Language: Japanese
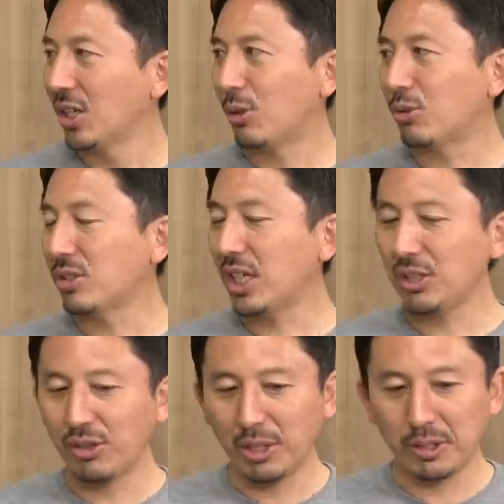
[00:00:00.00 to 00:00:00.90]
国内
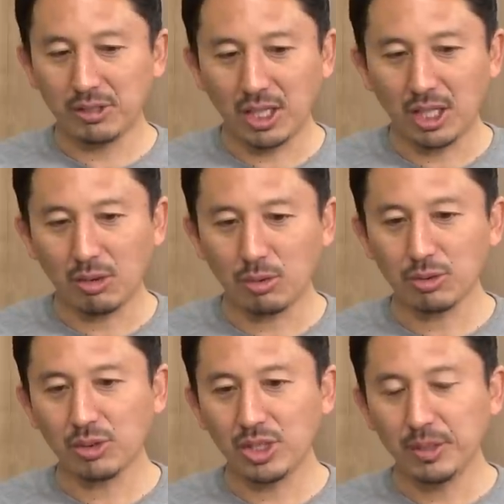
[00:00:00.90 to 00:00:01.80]
のレベルが
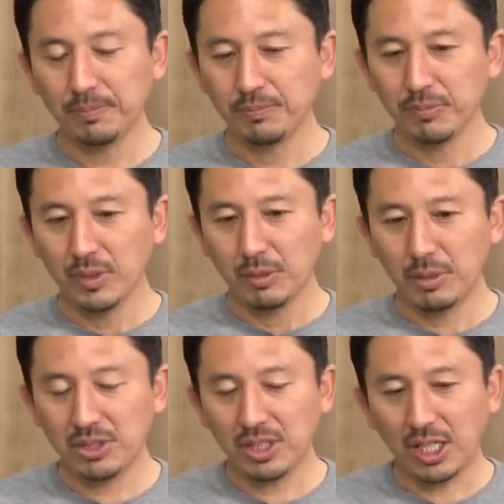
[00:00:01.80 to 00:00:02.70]
本当に
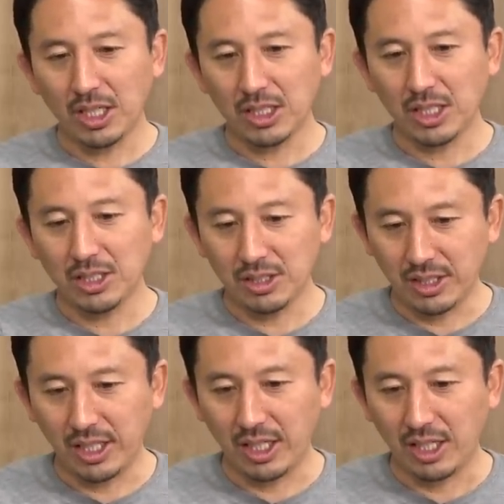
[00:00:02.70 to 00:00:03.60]
別に海外行っ
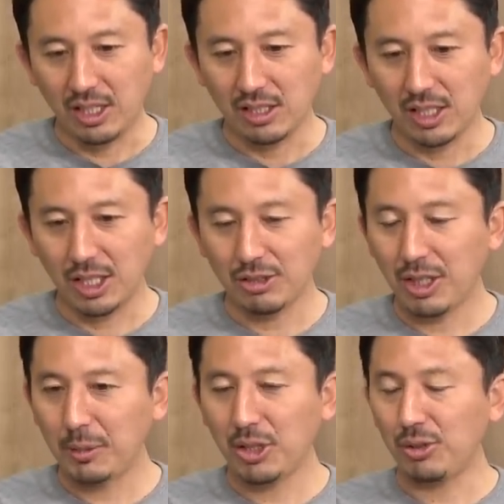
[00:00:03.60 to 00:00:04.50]
てやる
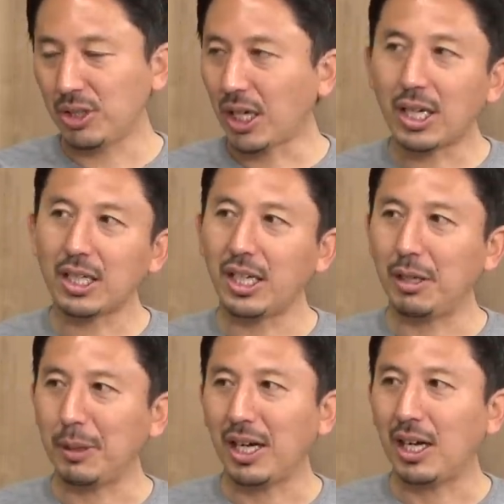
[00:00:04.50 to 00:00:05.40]
レベルより高け
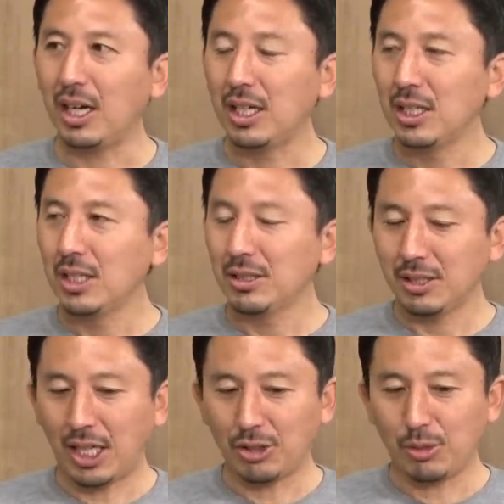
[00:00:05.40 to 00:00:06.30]
れば
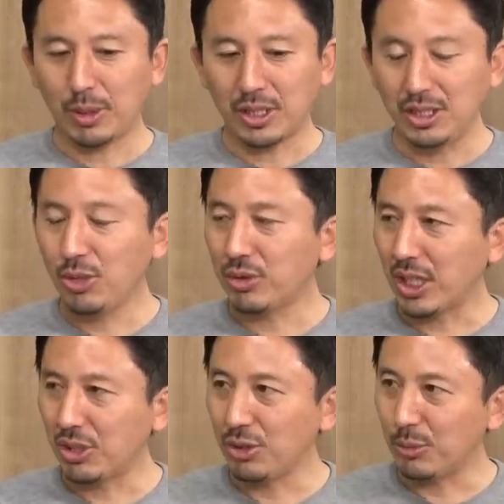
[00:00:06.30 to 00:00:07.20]
あのまた日本
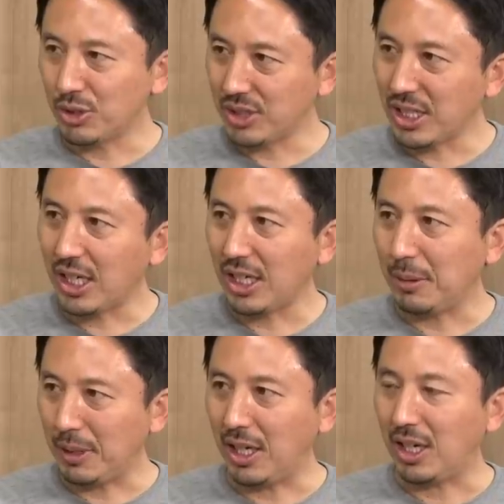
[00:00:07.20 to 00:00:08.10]
代表にもつなが
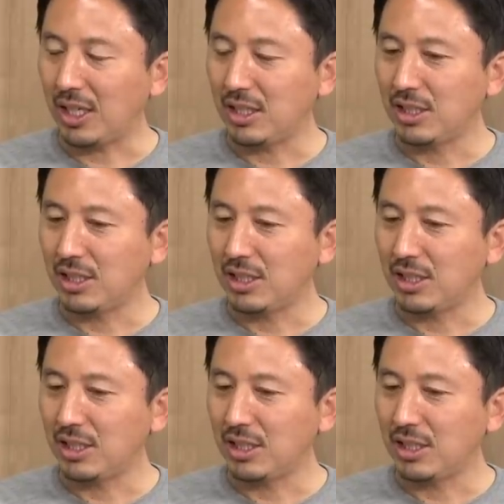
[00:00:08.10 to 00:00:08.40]
れば